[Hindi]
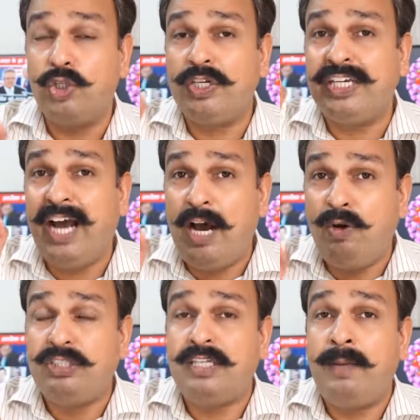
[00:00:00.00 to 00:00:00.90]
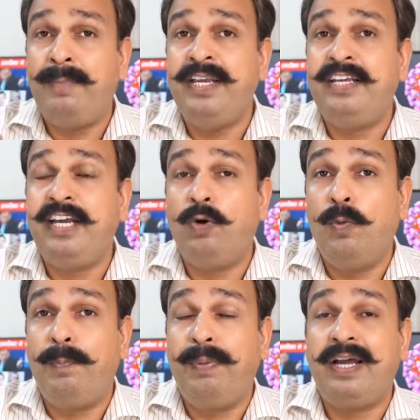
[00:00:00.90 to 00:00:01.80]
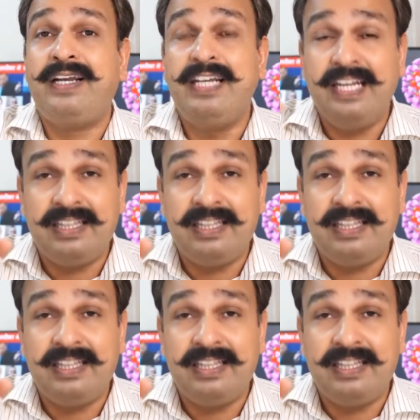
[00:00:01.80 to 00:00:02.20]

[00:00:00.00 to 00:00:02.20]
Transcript: तो क्या उस कंपनी के ऊपर